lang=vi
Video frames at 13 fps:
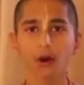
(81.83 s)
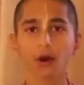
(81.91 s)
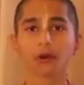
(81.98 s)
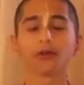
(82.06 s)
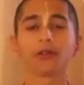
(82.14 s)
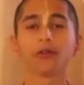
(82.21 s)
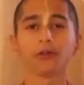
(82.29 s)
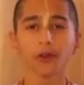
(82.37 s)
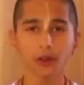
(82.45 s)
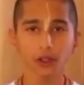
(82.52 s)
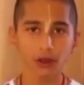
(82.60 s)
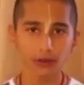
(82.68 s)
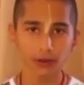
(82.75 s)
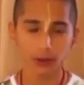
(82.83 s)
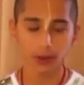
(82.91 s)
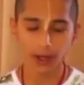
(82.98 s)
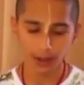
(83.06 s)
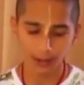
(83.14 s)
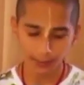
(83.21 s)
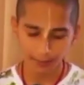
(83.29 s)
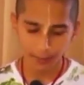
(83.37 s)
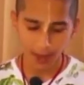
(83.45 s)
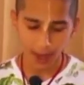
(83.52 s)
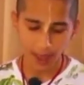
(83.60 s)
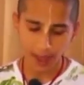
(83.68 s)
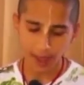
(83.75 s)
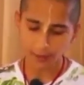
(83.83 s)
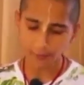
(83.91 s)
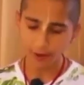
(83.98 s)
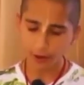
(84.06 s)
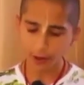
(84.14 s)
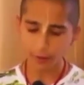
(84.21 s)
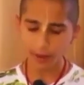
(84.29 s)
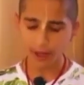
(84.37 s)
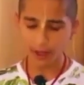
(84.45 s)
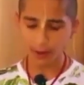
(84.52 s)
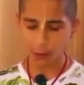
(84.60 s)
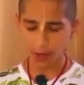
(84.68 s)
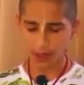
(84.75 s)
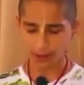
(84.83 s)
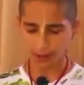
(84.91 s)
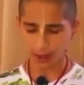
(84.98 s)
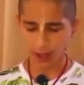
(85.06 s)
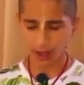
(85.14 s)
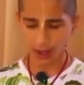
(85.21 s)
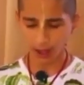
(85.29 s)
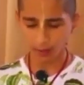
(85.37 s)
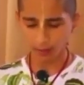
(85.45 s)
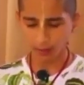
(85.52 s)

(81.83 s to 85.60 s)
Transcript: và chúng ta nói dối trẻ nhỏ rằng đó là thức ăn đó là một con